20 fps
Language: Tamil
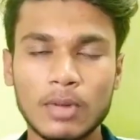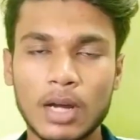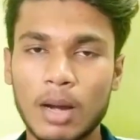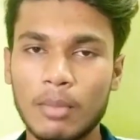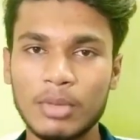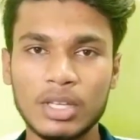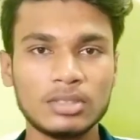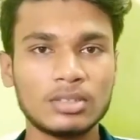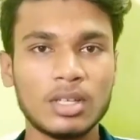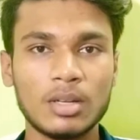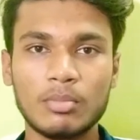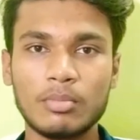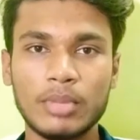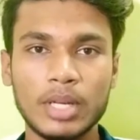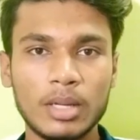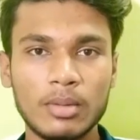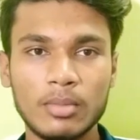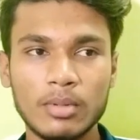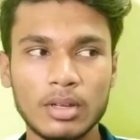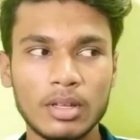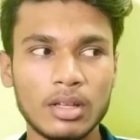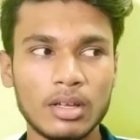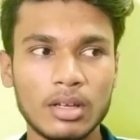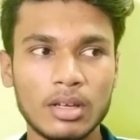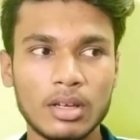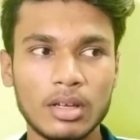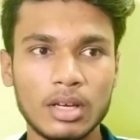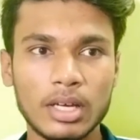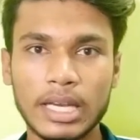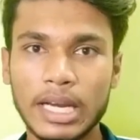அமேசான் பிக்
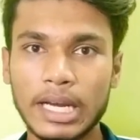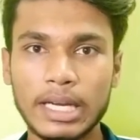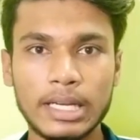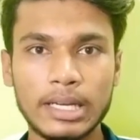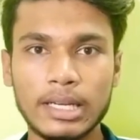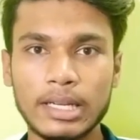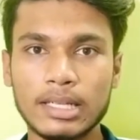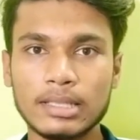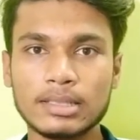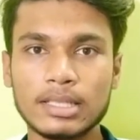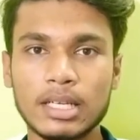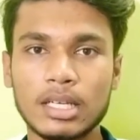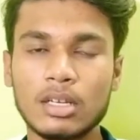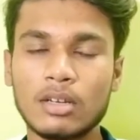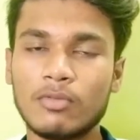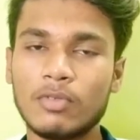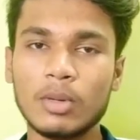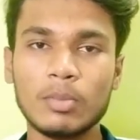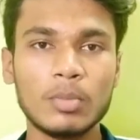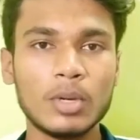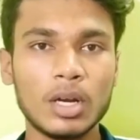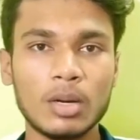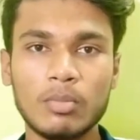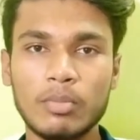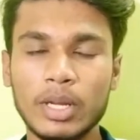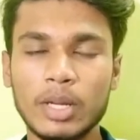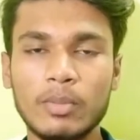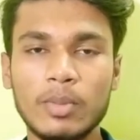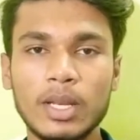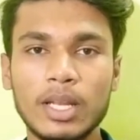கிரேட் இண்டியன் சேலு ஃப்ளிப்கார்ட்
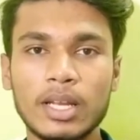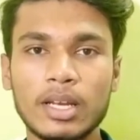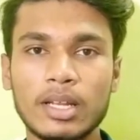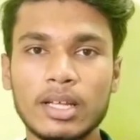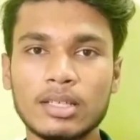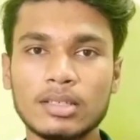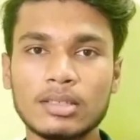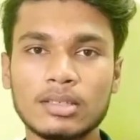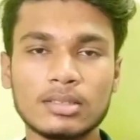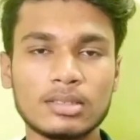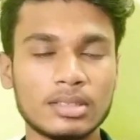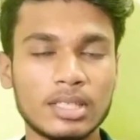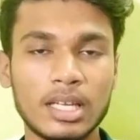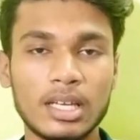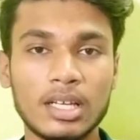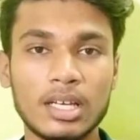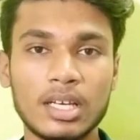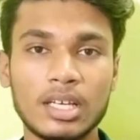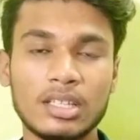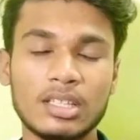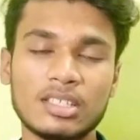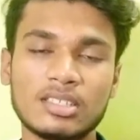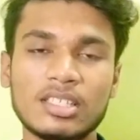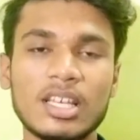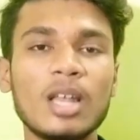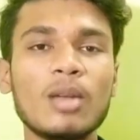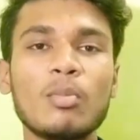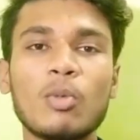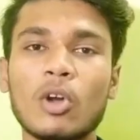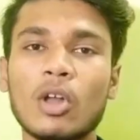பிக் பில் இண்டிய சேலு இந்த
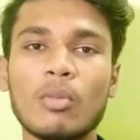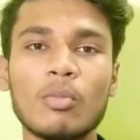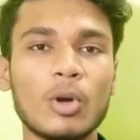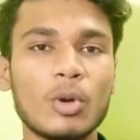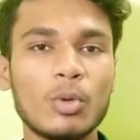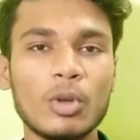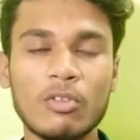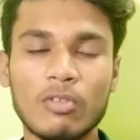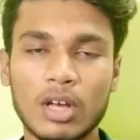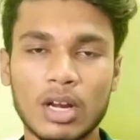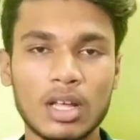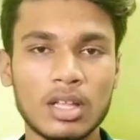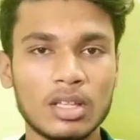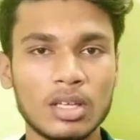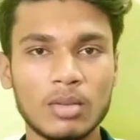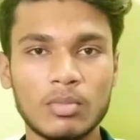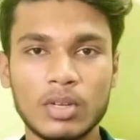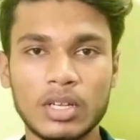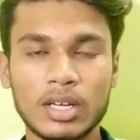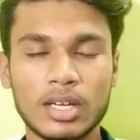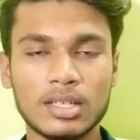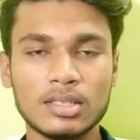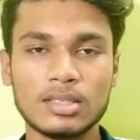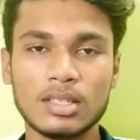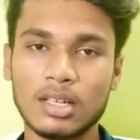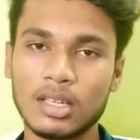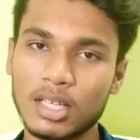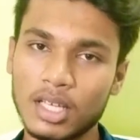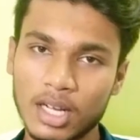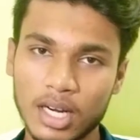சேல் போனால் மறுபடியும் வராது அப்படின்னு
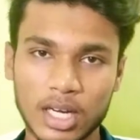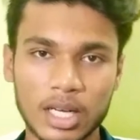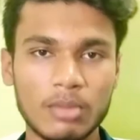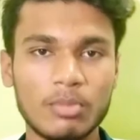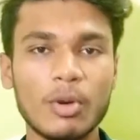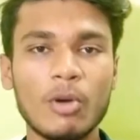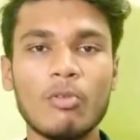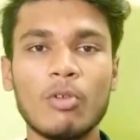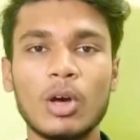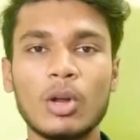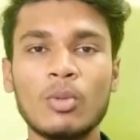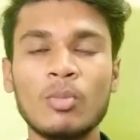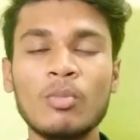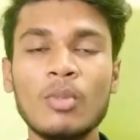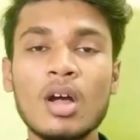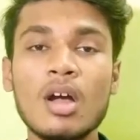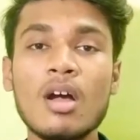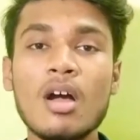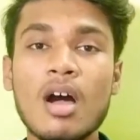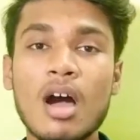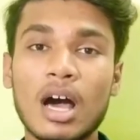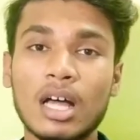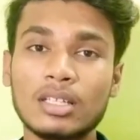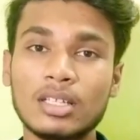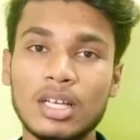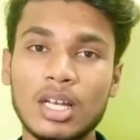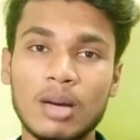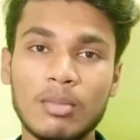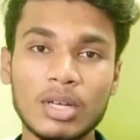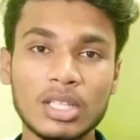நினச்சிடாதீங்க கண்டிப்பாக வரும்
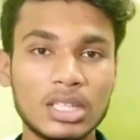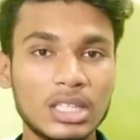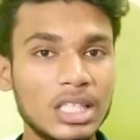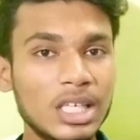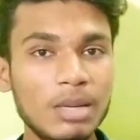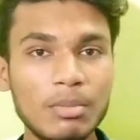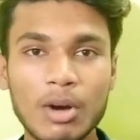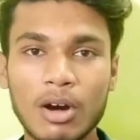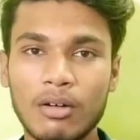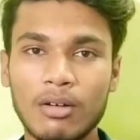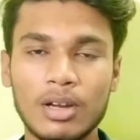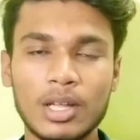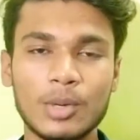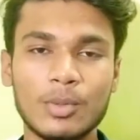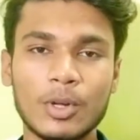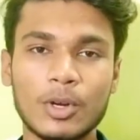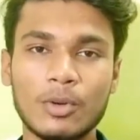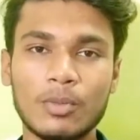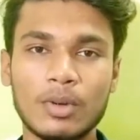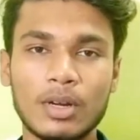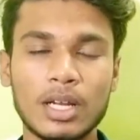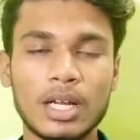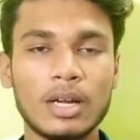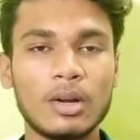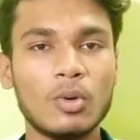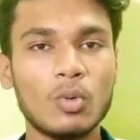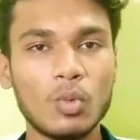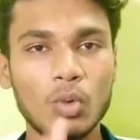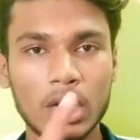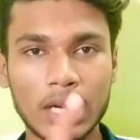அது இல்லாமல் தீபாவளி வரும்ல
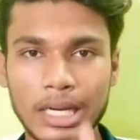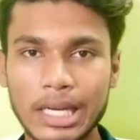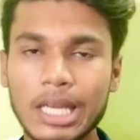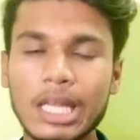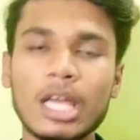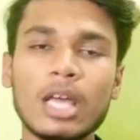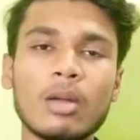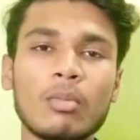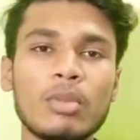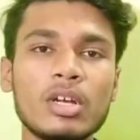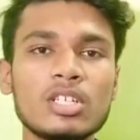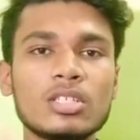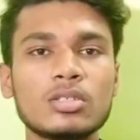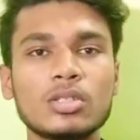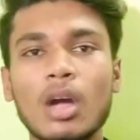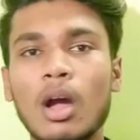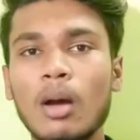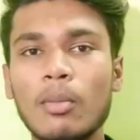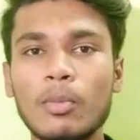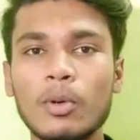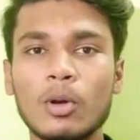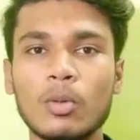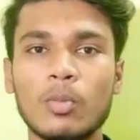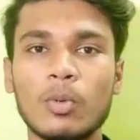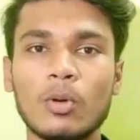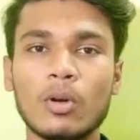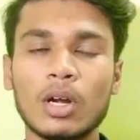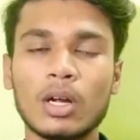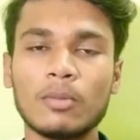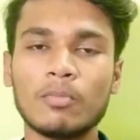உங்கள் நியர்பை ஷாப்புக்கு
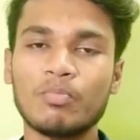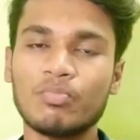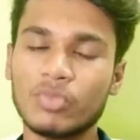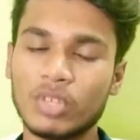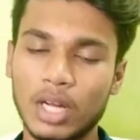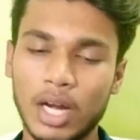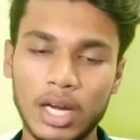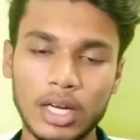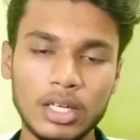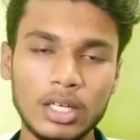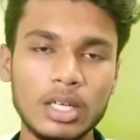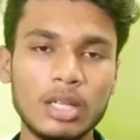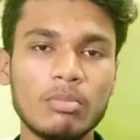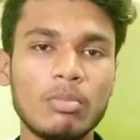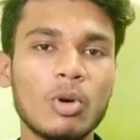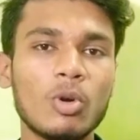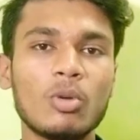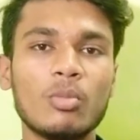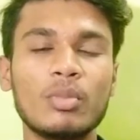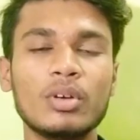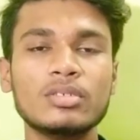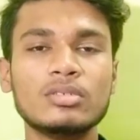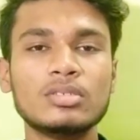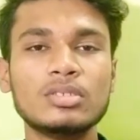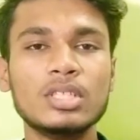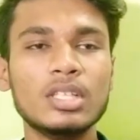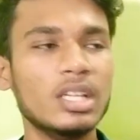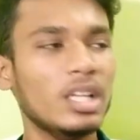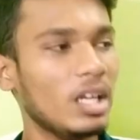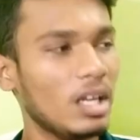போங்க கண்டிப்பாக ஒரு
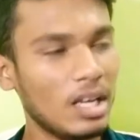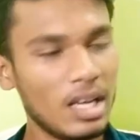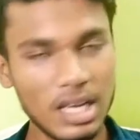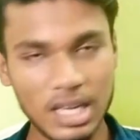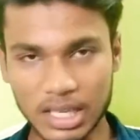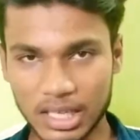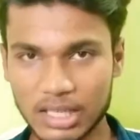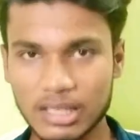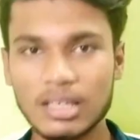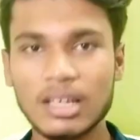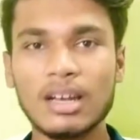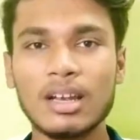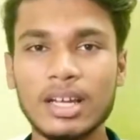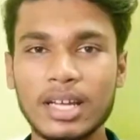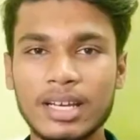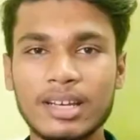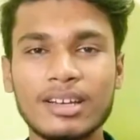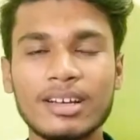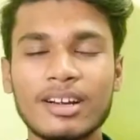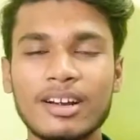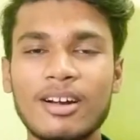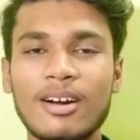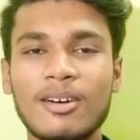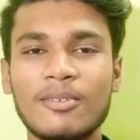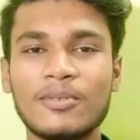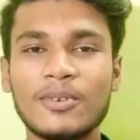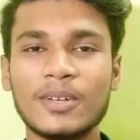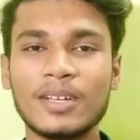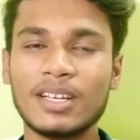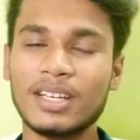பெஸ்ட்டு டீல் இதெல்லாம் என்னங்க
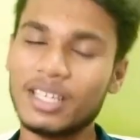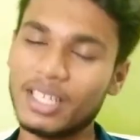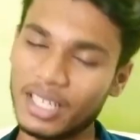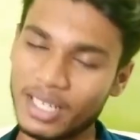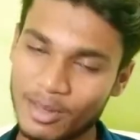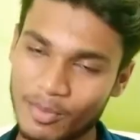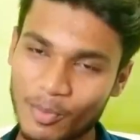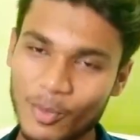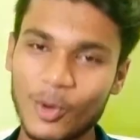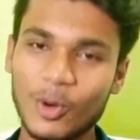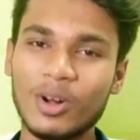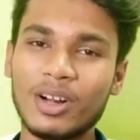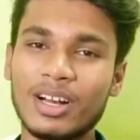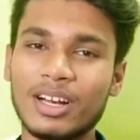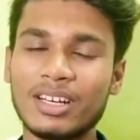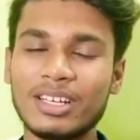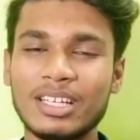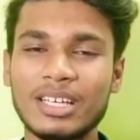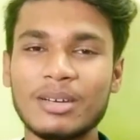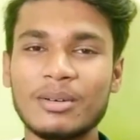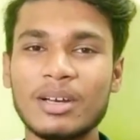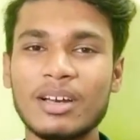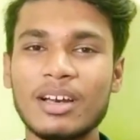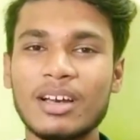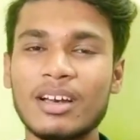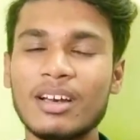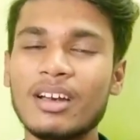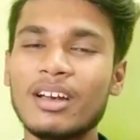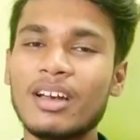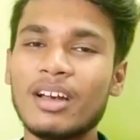ஆஃபரு நீங்கள் போங்க
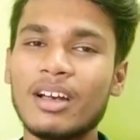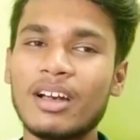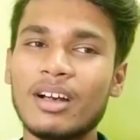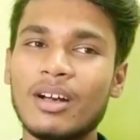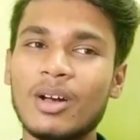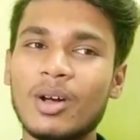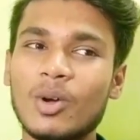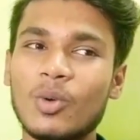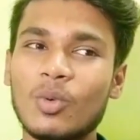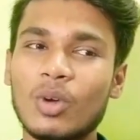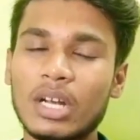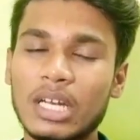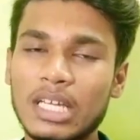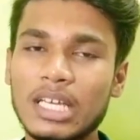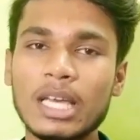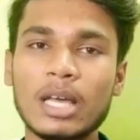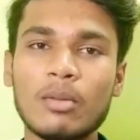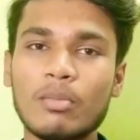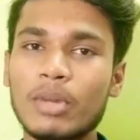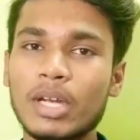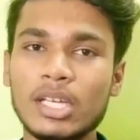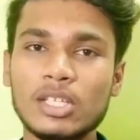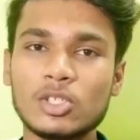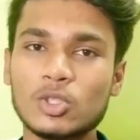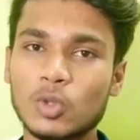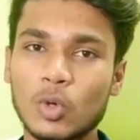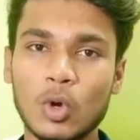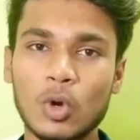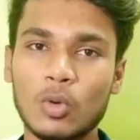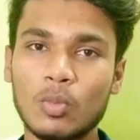நீங்கள் உங்கள் நியர்பை
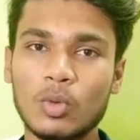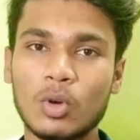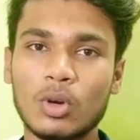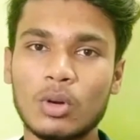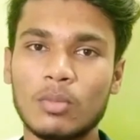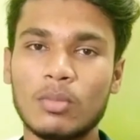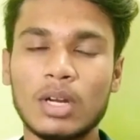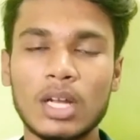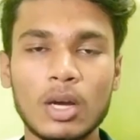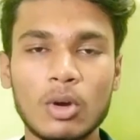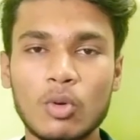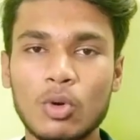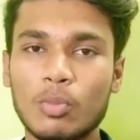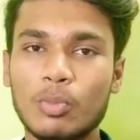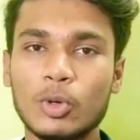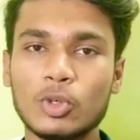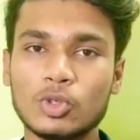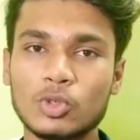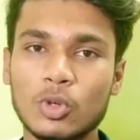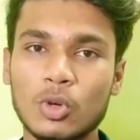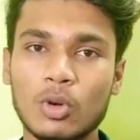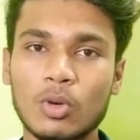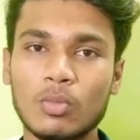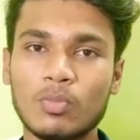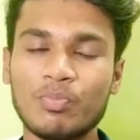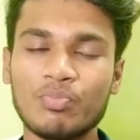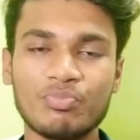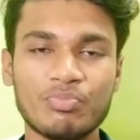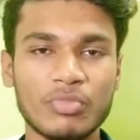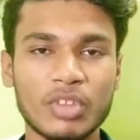ஷோரூம் இருக்குங்கள ஓப்போ
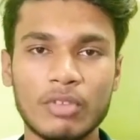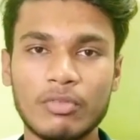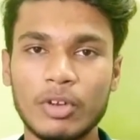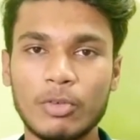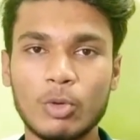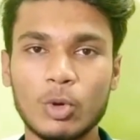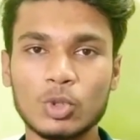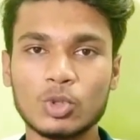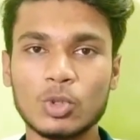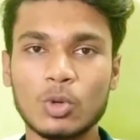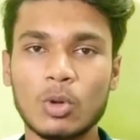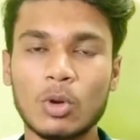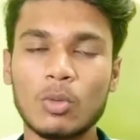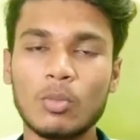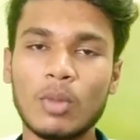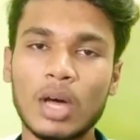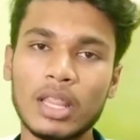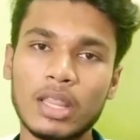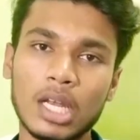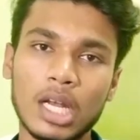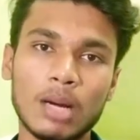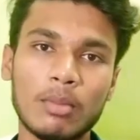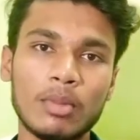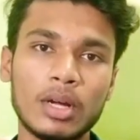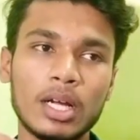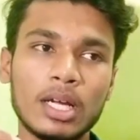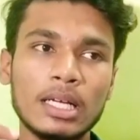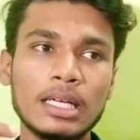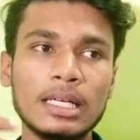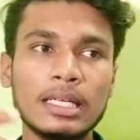ஷோரூம் விவோ ஷோரூம் அது
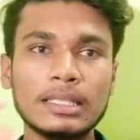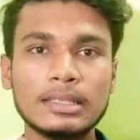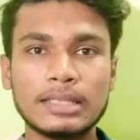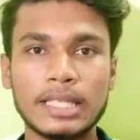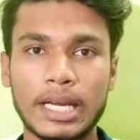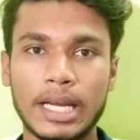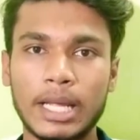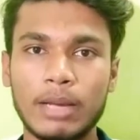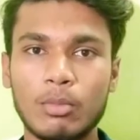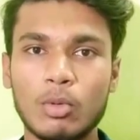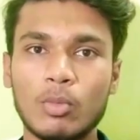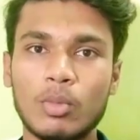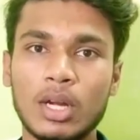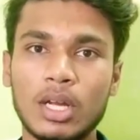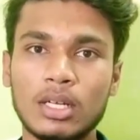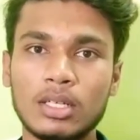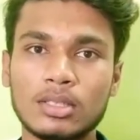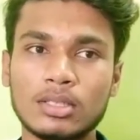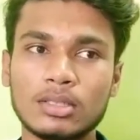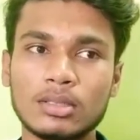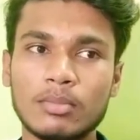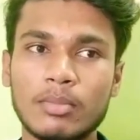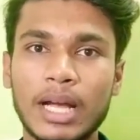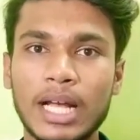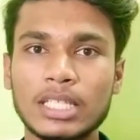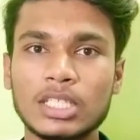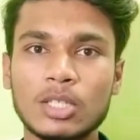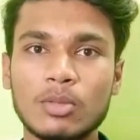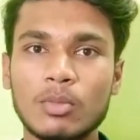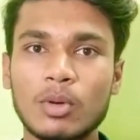இல்லாமல் சென்னை மொபைல்ஸ்
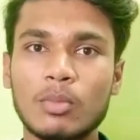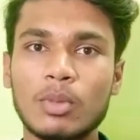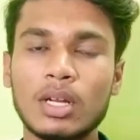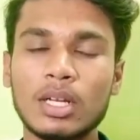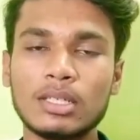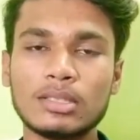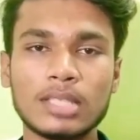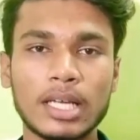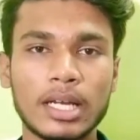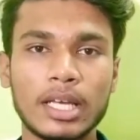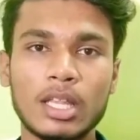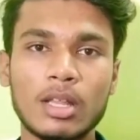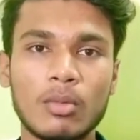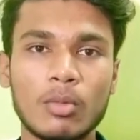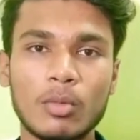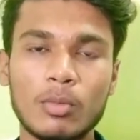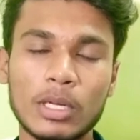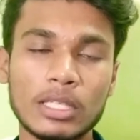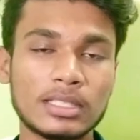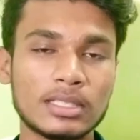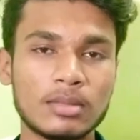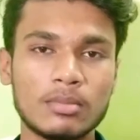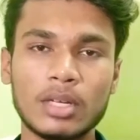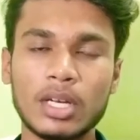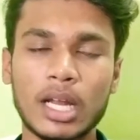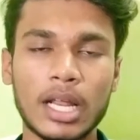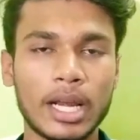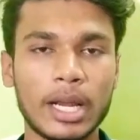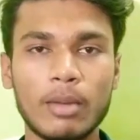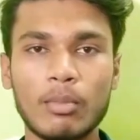மேஜிக் மொபைல்ஸ் சங்கீதா மொபைல்ஸ் இந்த
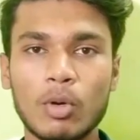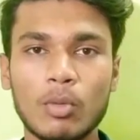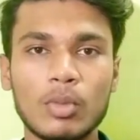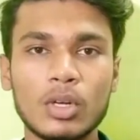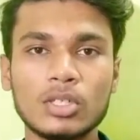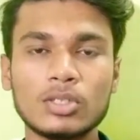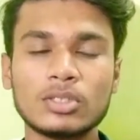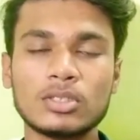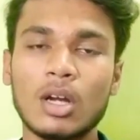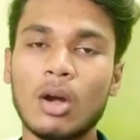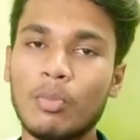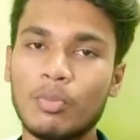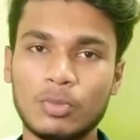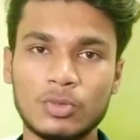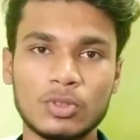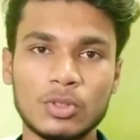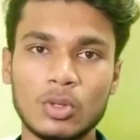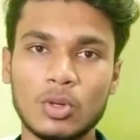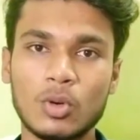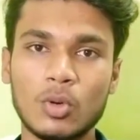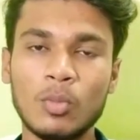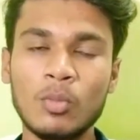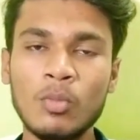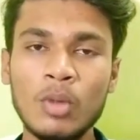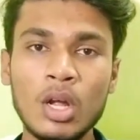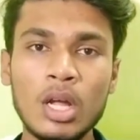மாதிரி நிறைய மொபைல் ஷாப்ஸ் இருக்கும்